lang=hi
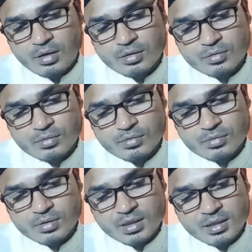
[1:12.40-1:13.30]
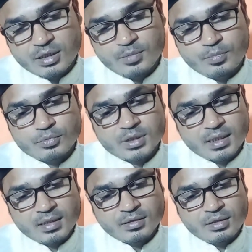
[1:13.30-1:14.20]
और इनकी
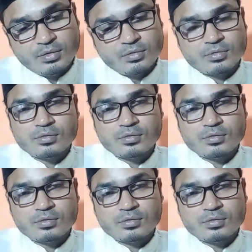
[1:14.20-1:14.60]
पूजा करते हो